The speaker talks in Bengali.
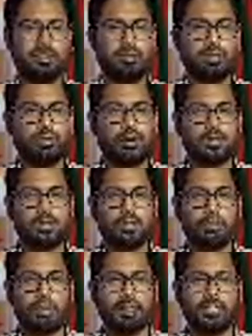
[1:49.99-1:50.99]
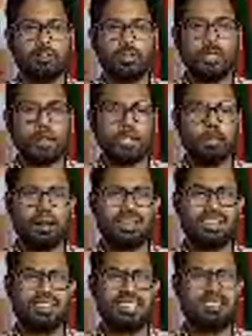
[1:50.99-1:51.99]
ইউনিভার্সিটিতে ম্যান্ডেটরি না বাট
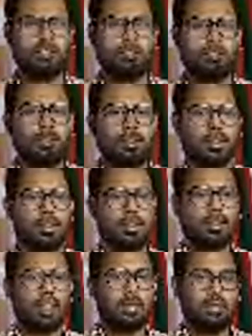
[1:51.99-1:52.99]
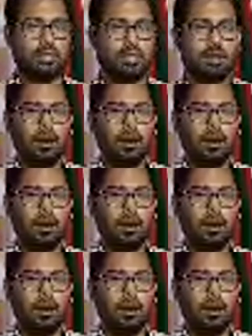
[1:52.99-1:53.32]
কিছু ইউনিভার্সিটি ইদানিং